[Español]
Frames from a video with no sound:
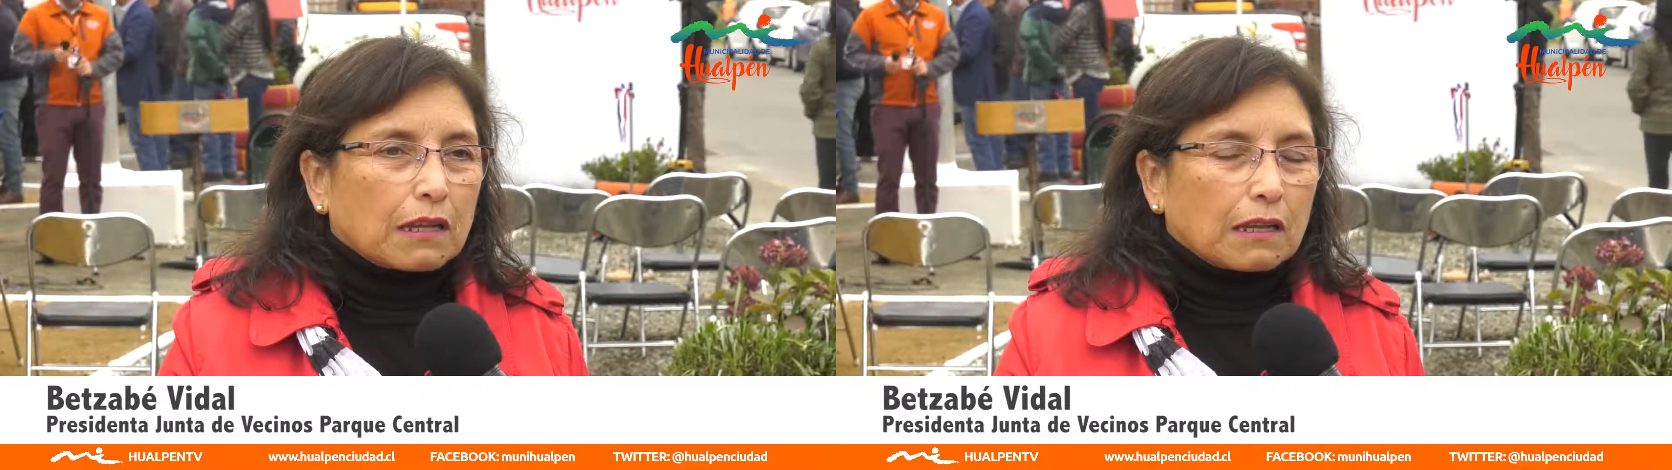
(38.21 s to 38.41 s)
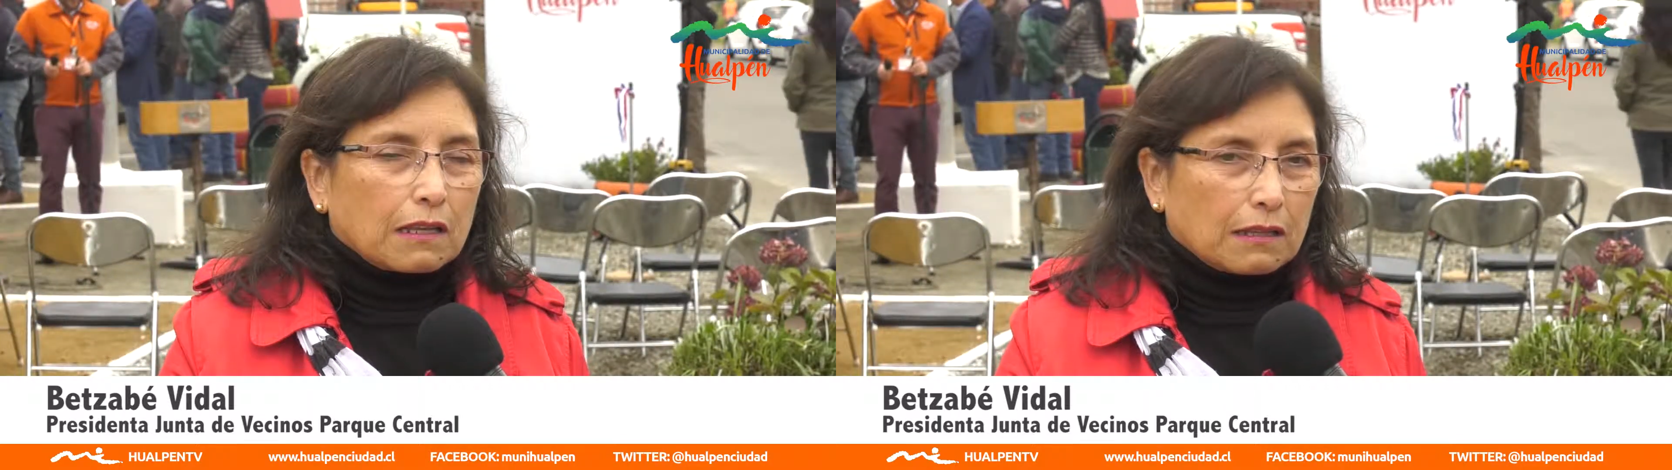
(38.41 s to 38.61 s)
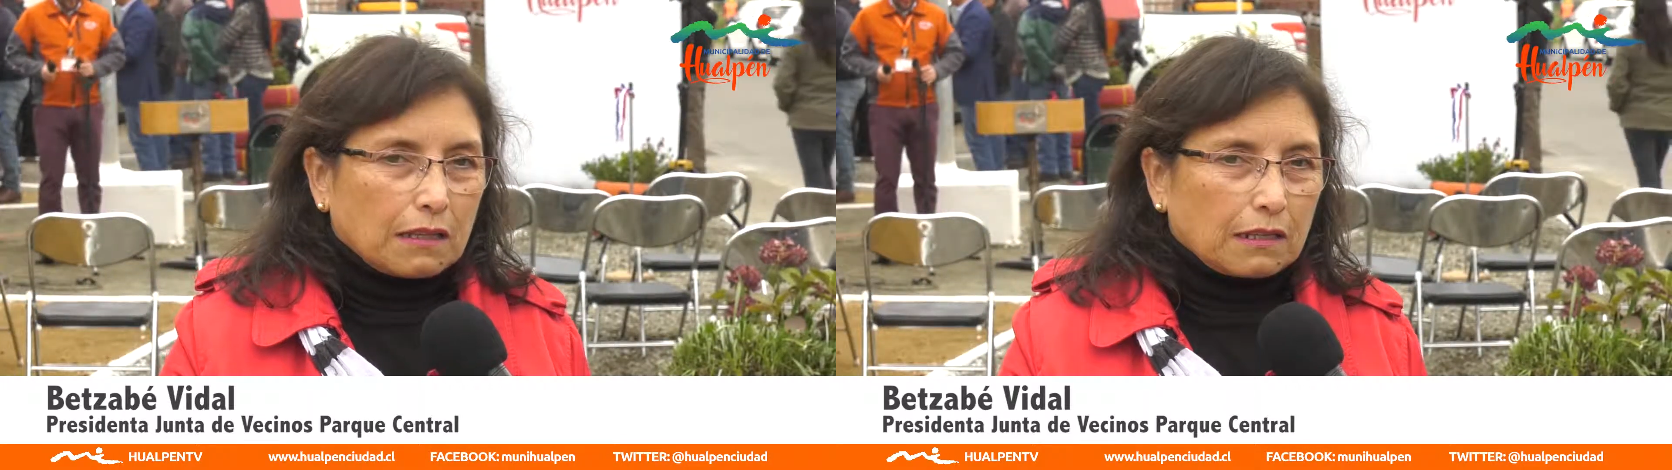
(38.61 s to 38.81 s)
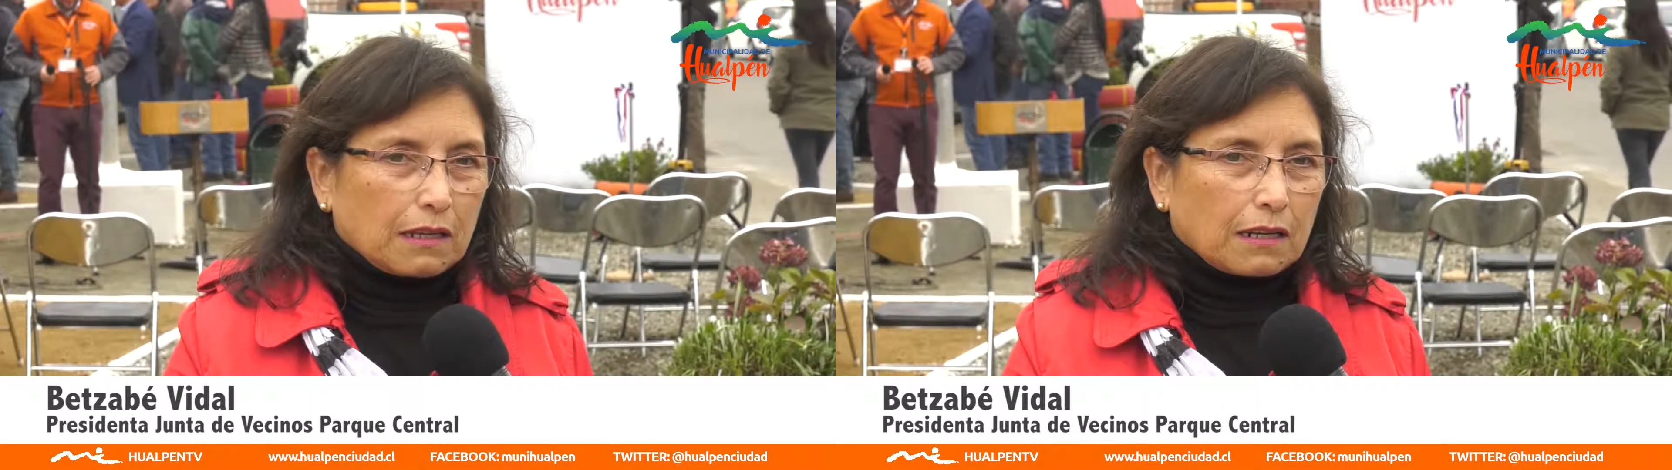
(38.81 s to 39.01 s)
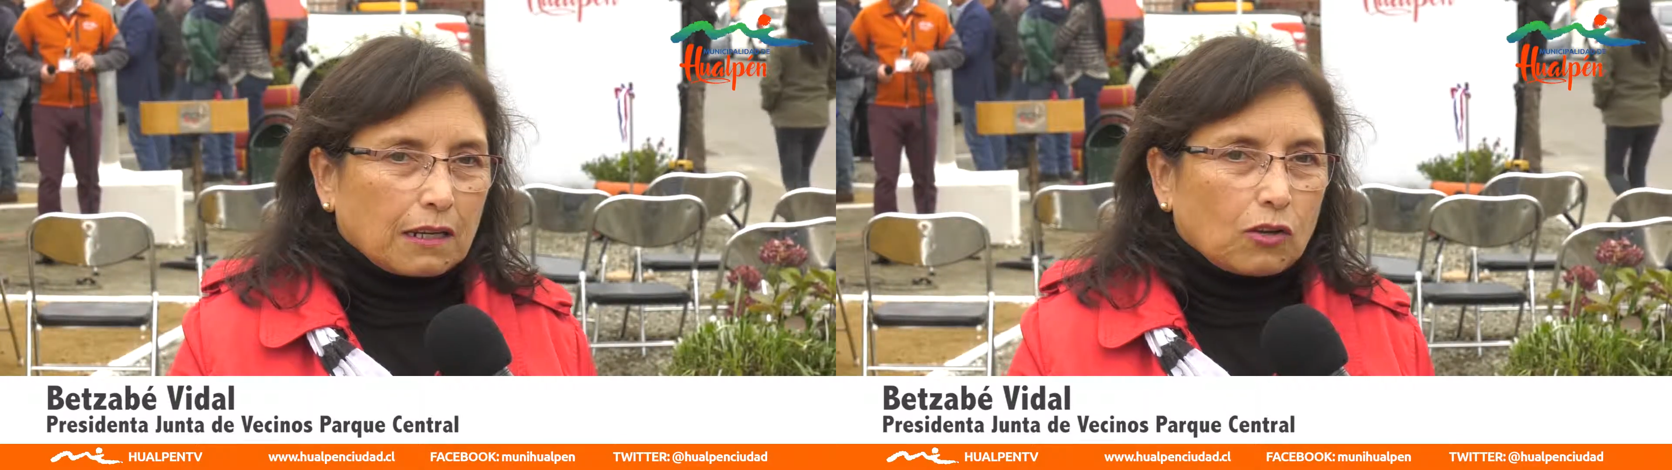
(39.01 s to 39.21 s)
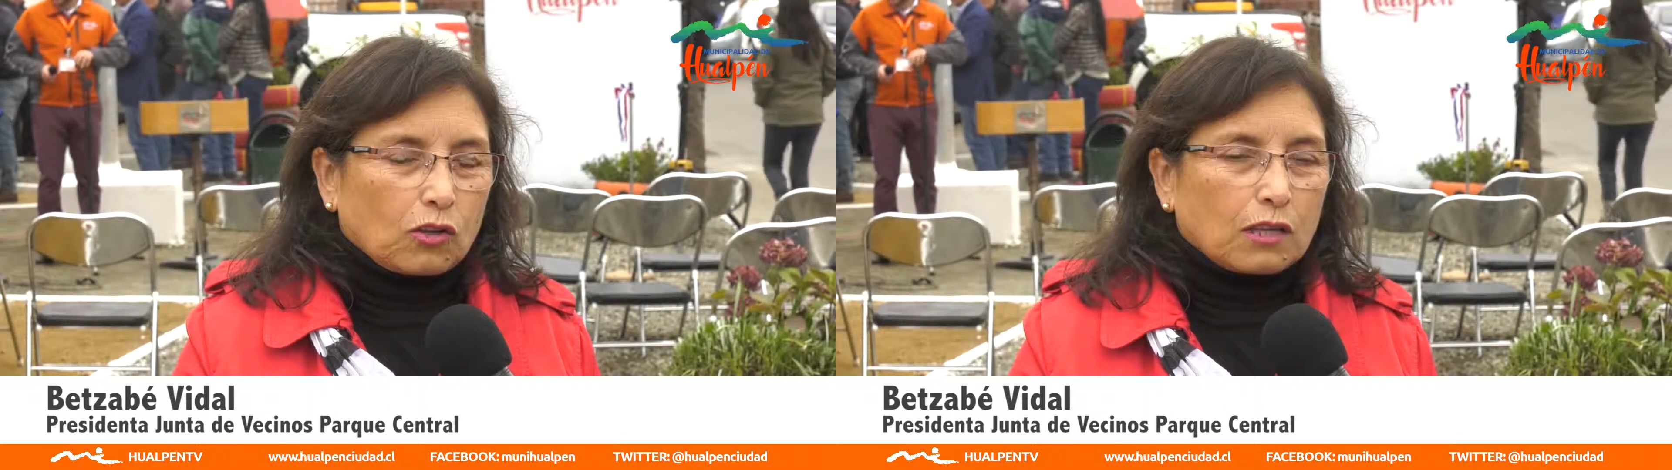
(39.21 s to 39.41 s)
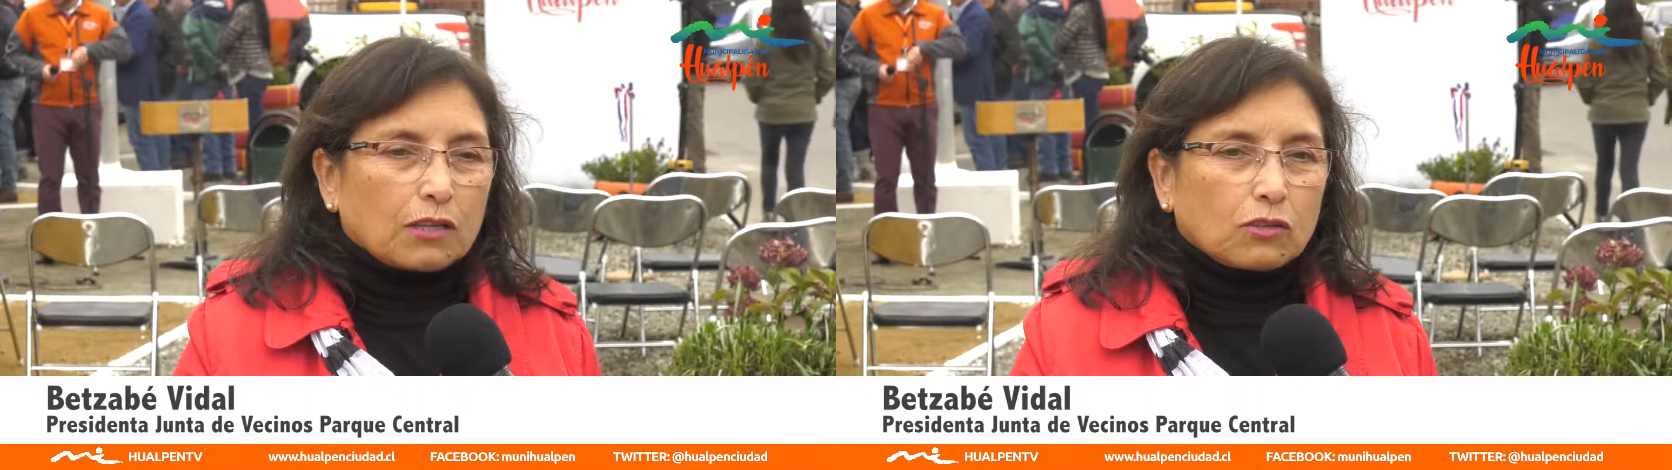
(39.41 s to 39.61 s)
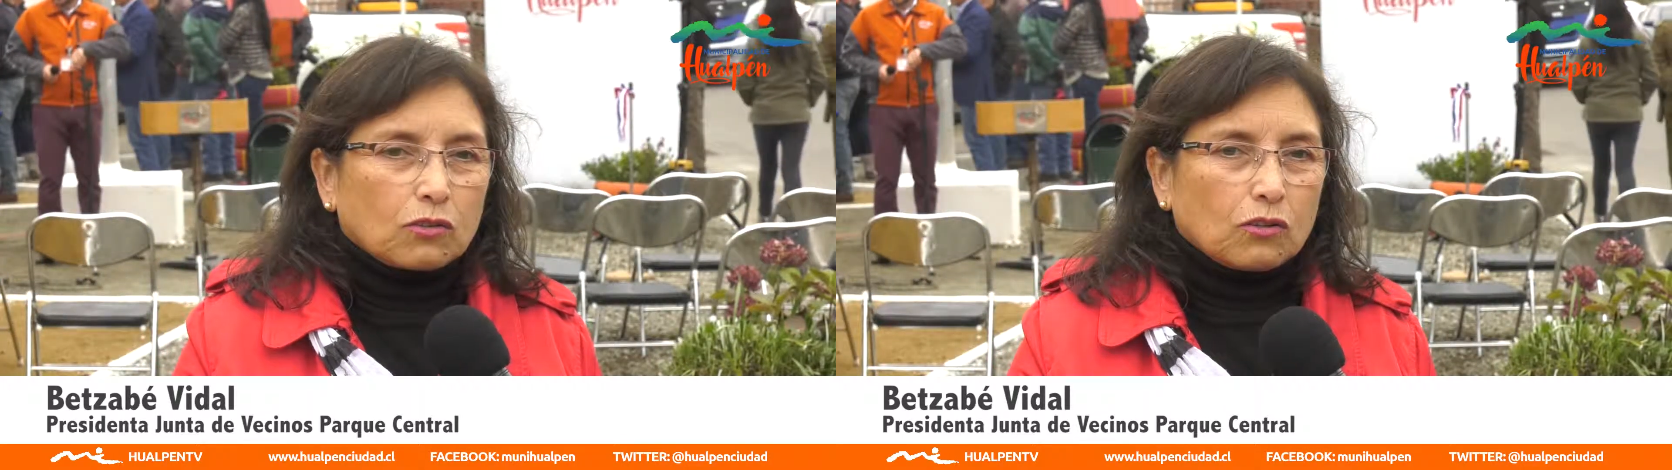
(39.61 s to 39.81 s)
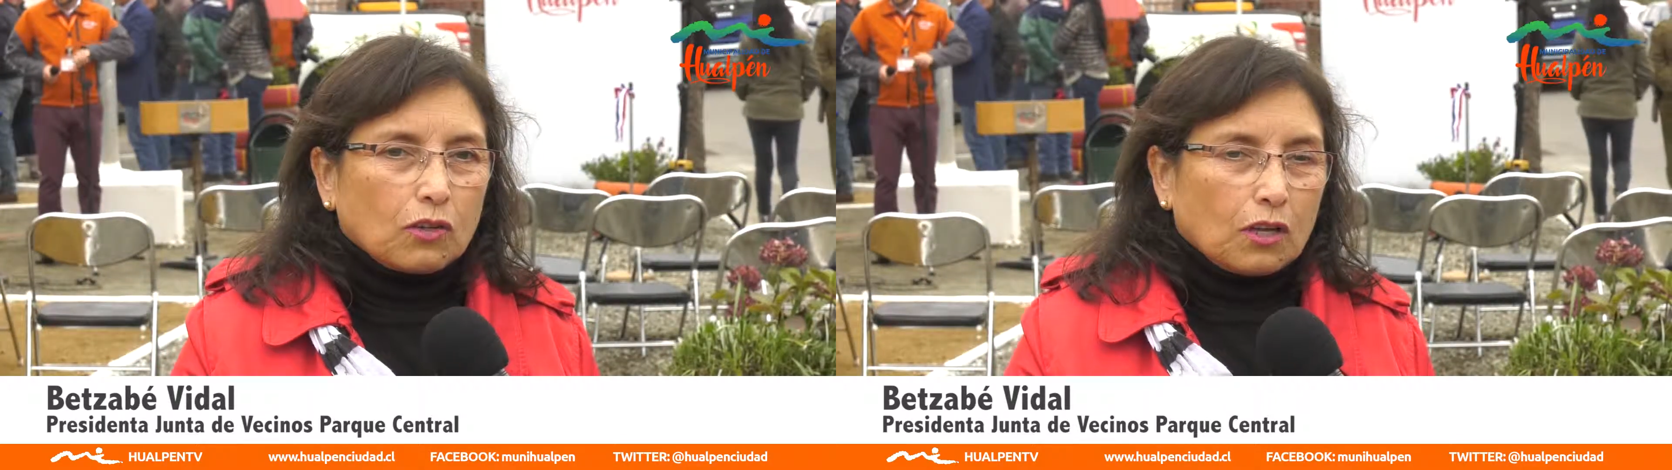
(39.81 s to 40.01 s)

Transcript: están encargados de esto.